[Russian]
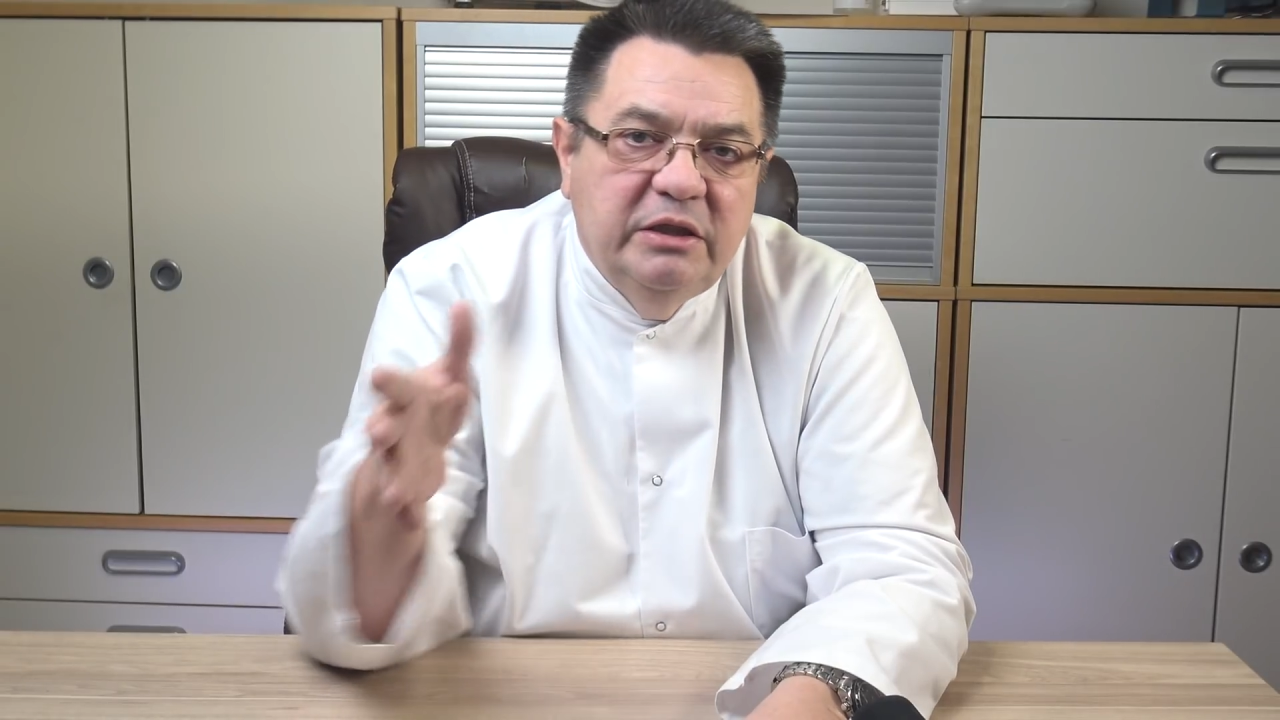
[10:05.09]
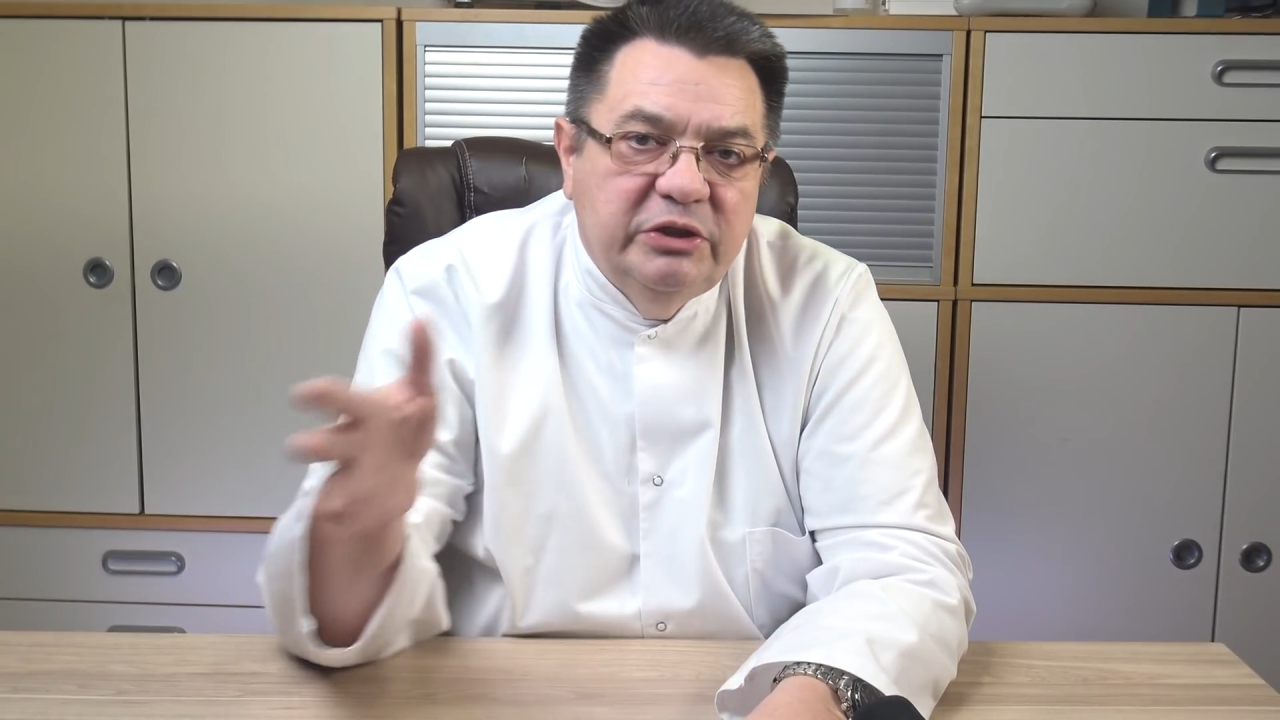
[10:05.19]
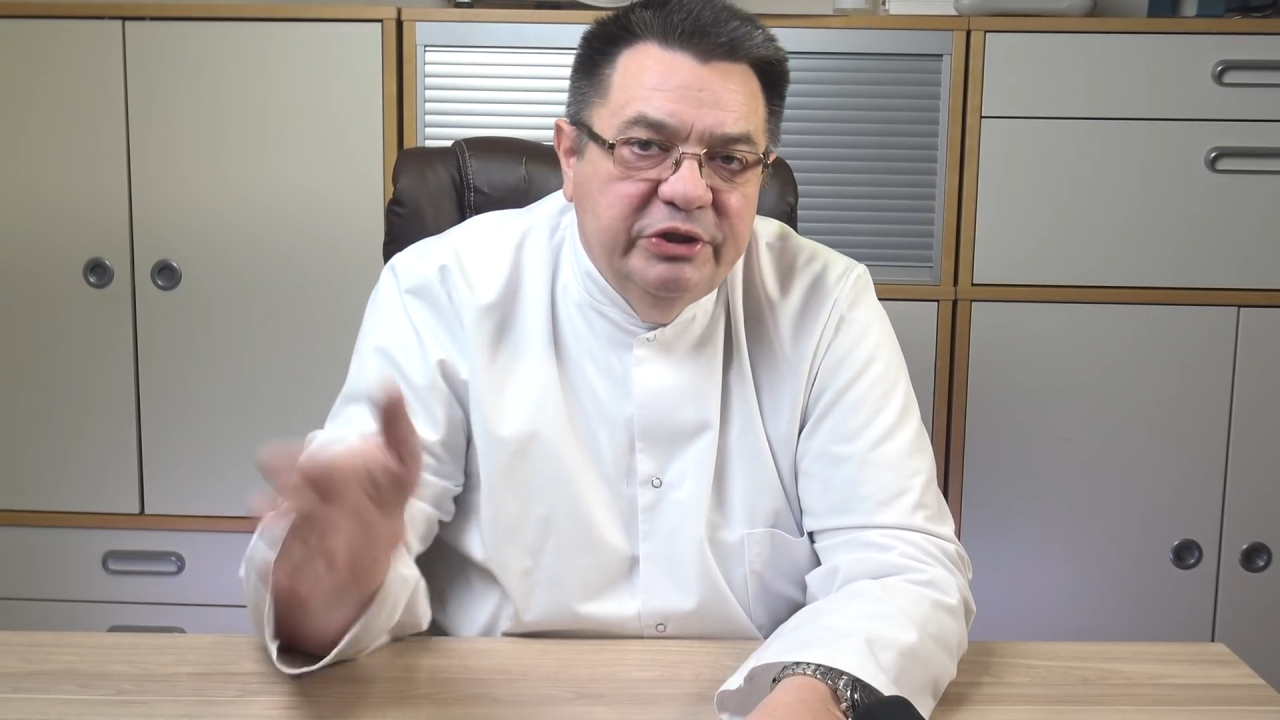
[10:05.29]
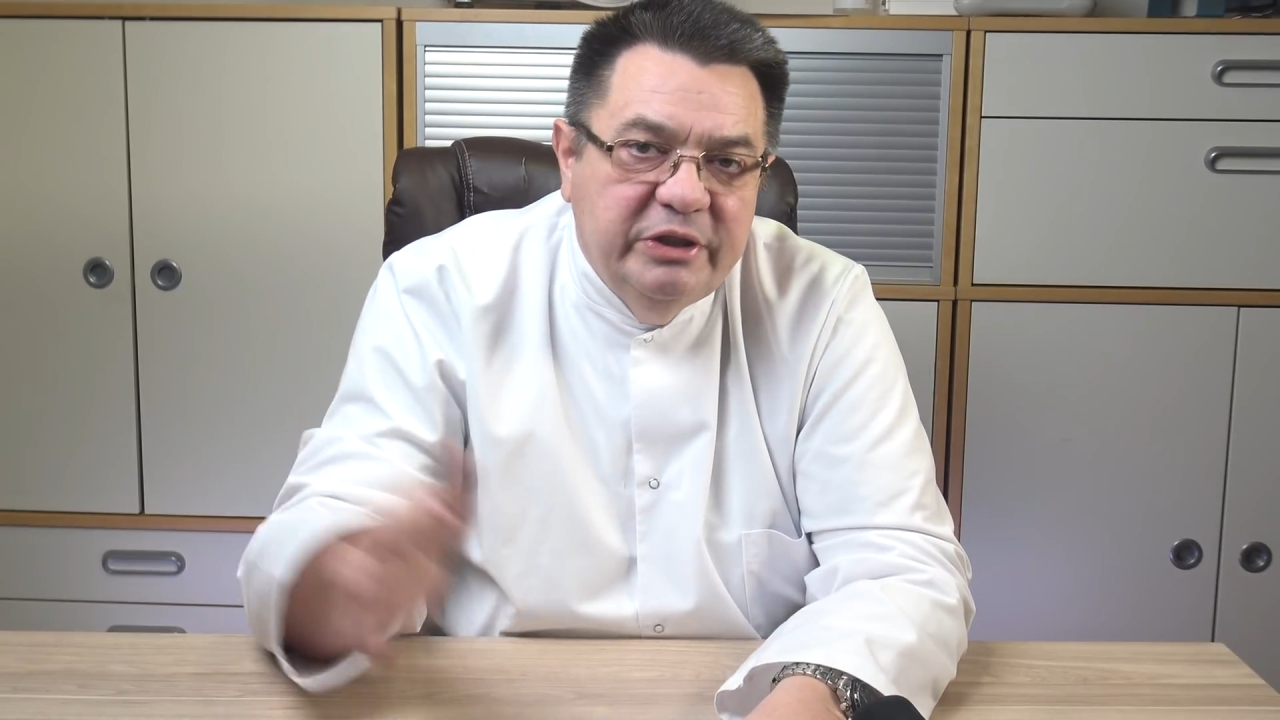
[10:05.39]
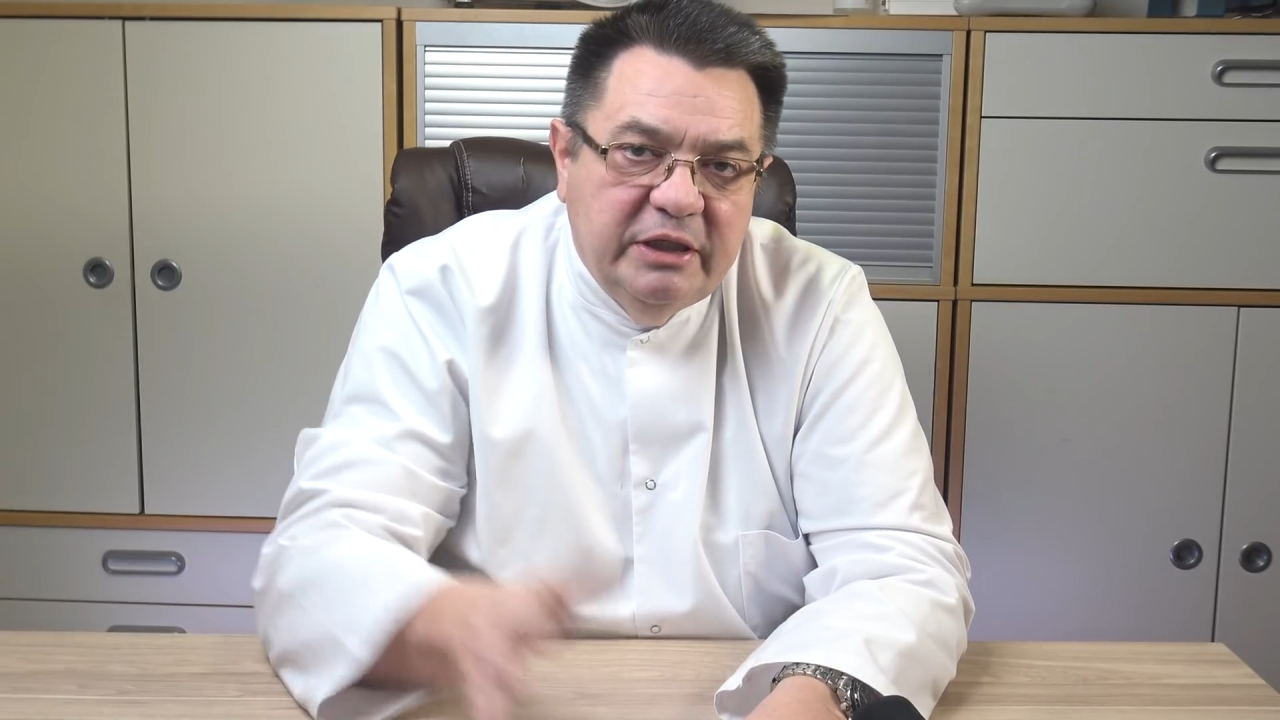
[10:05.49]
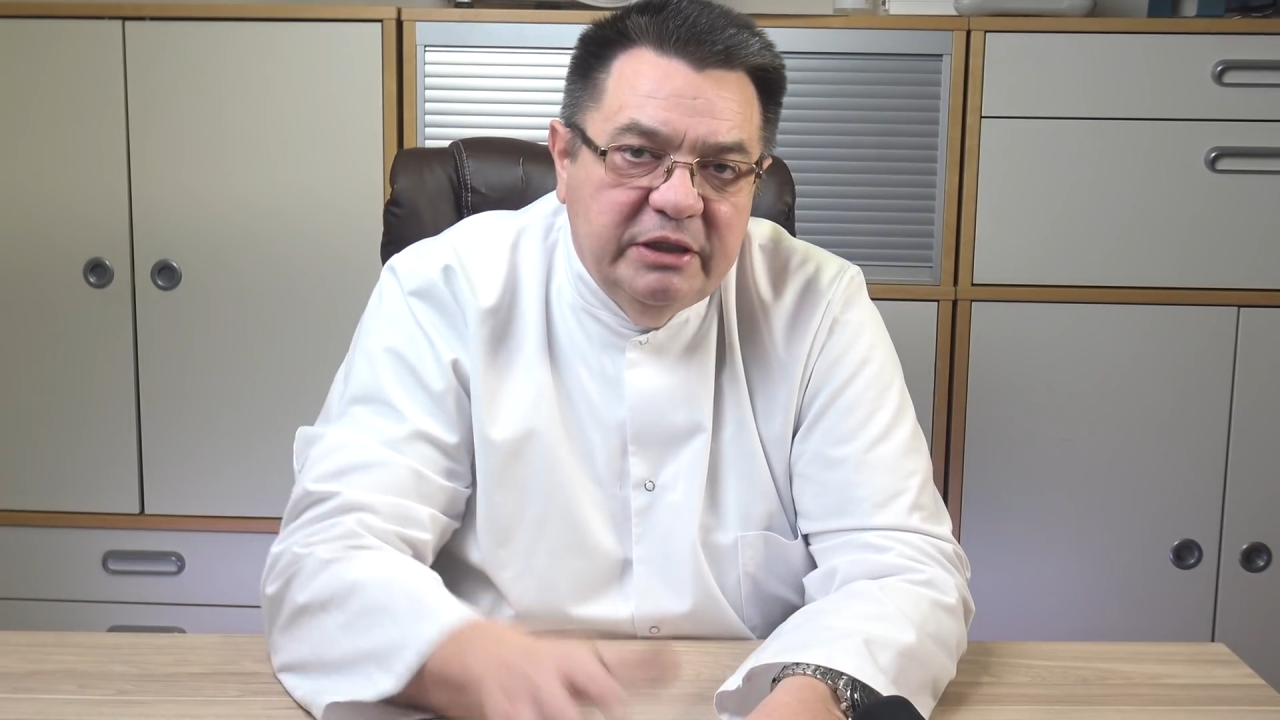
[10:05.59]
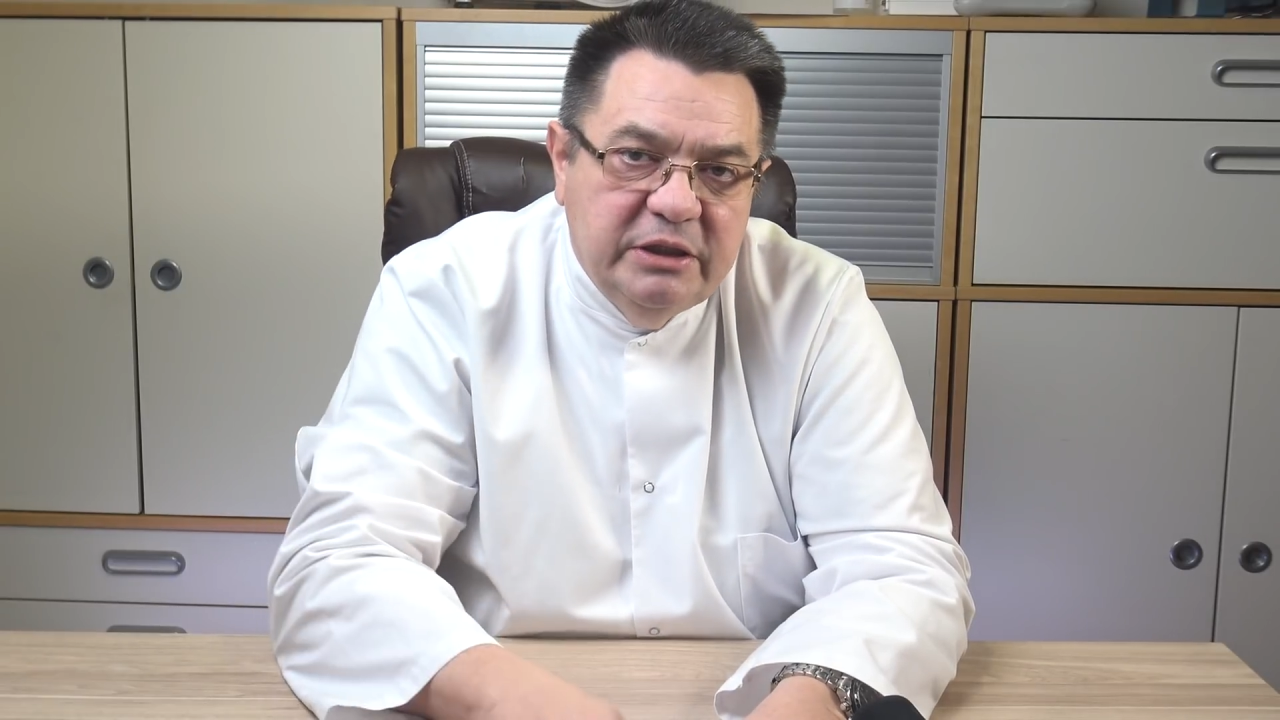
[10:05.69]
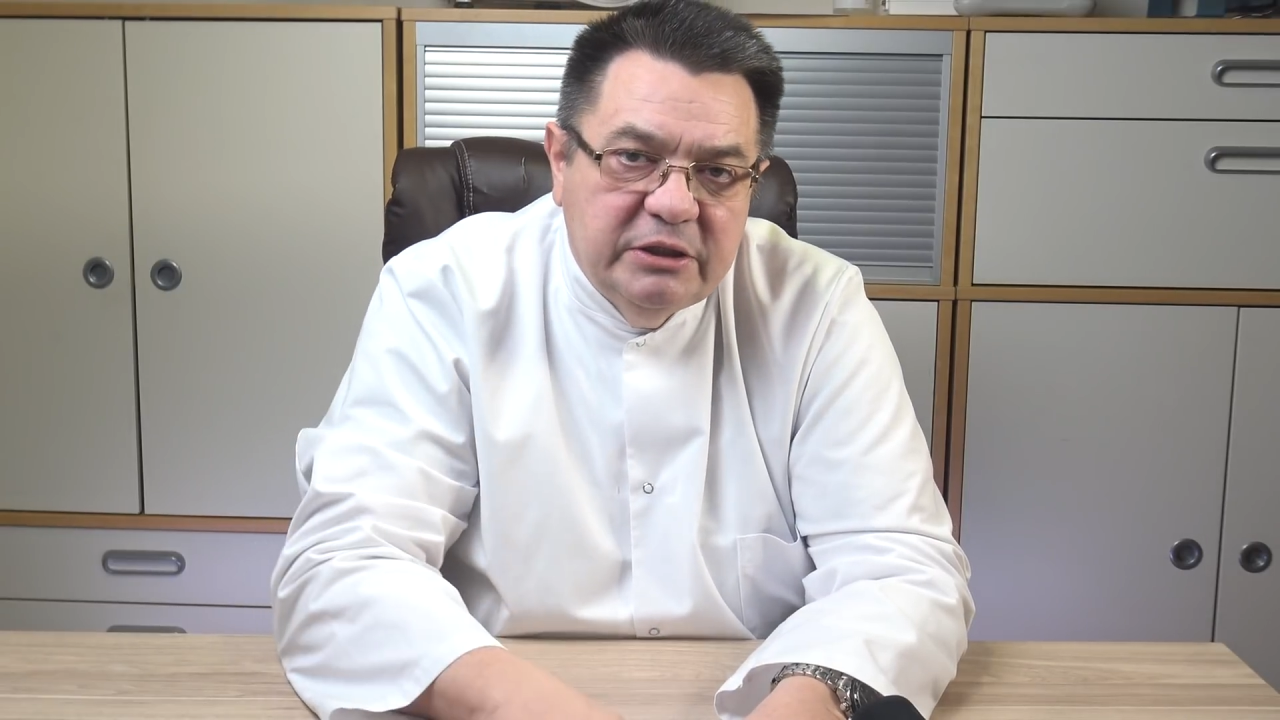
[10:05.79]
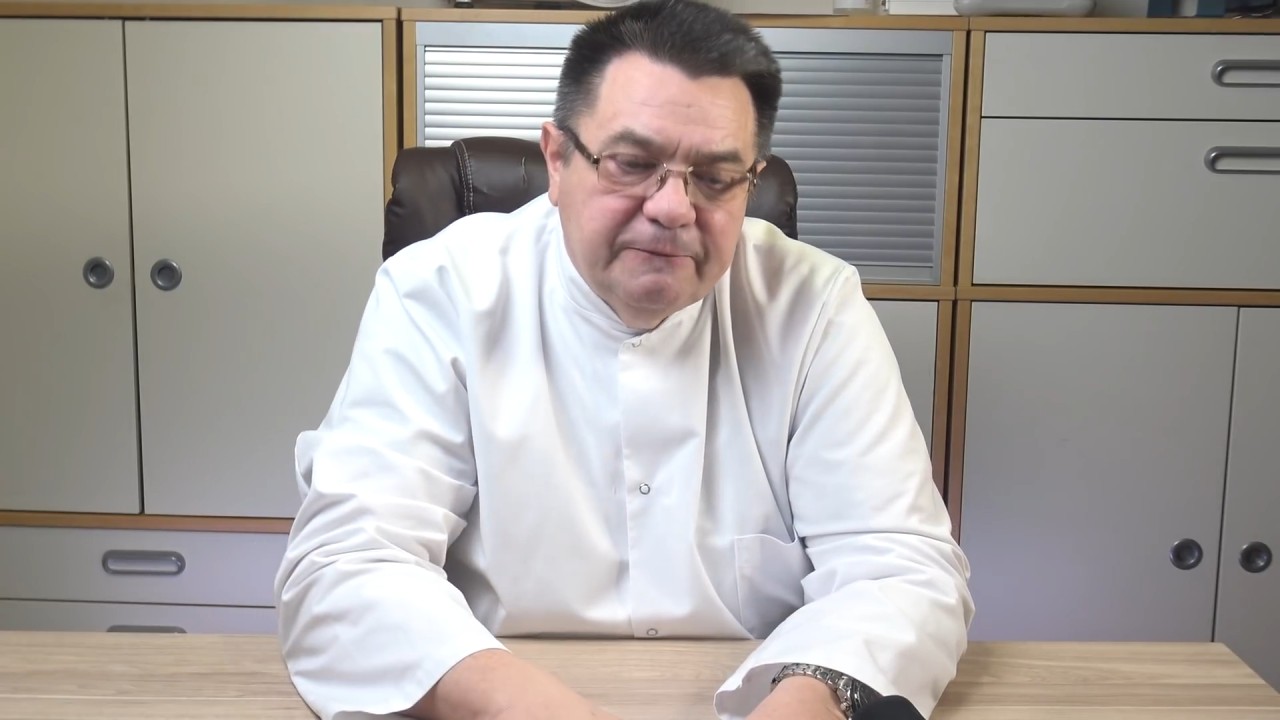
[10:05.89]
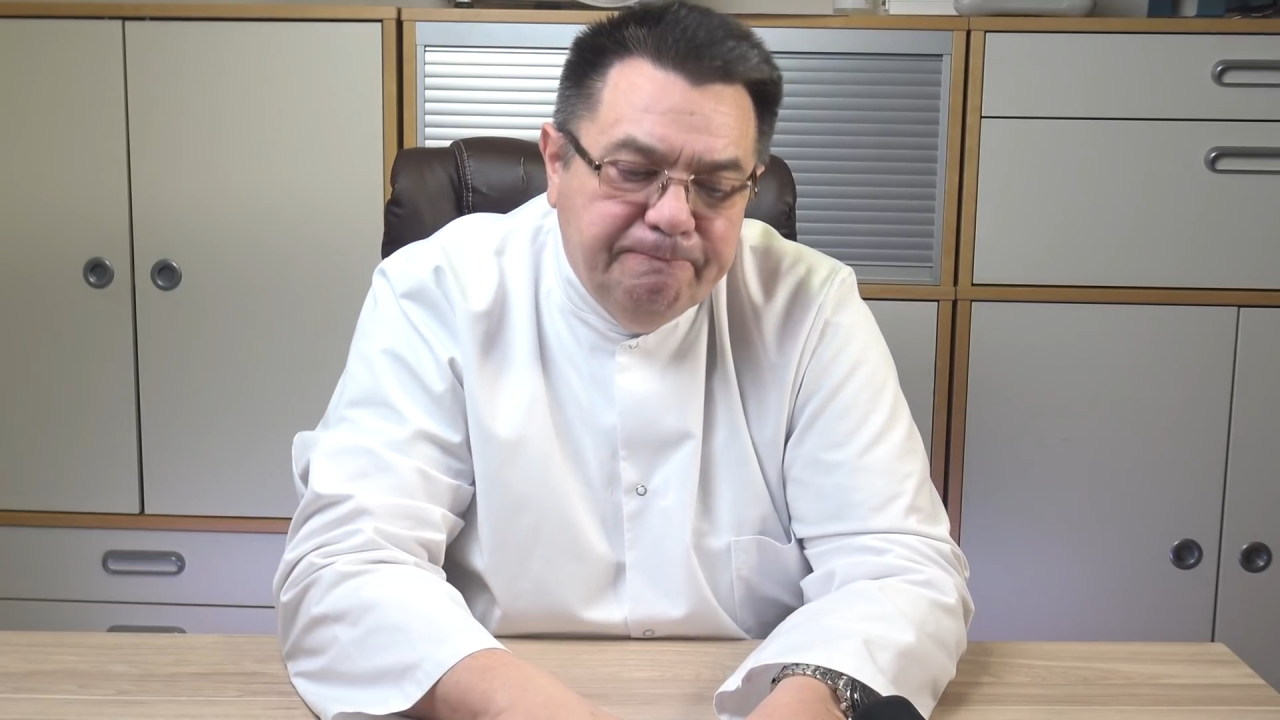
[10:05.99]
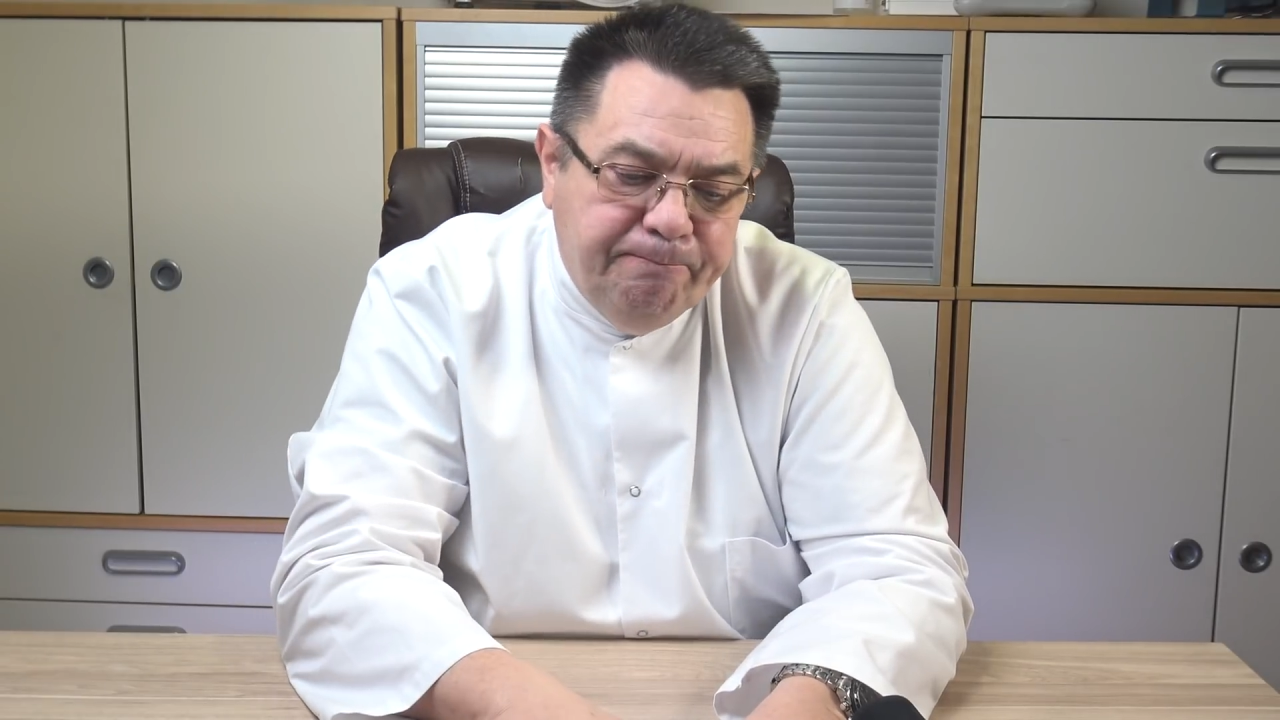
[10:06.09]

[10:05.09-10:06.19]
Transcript: должны находиться.